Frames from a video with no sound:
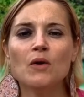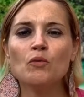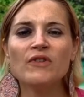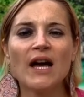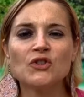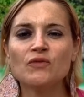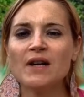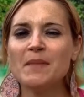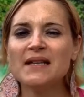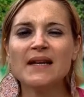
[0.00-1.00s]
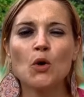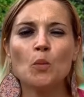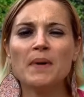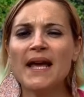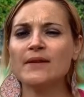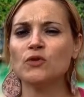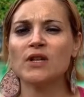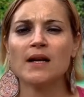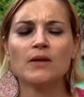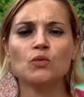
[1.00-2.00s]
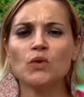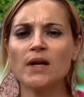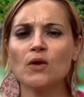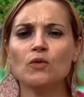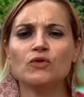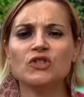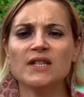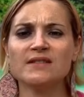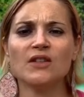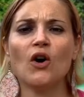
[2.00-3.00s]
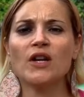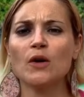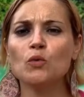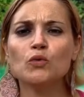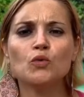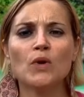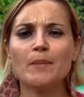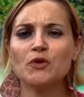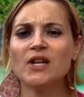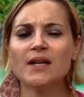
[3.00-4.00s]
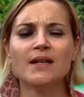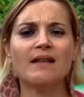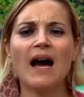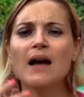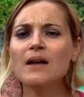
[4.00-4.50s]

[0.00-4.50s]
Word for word: un viaggio veramente completo tra natura, archeologia, storia, cultura, modernità,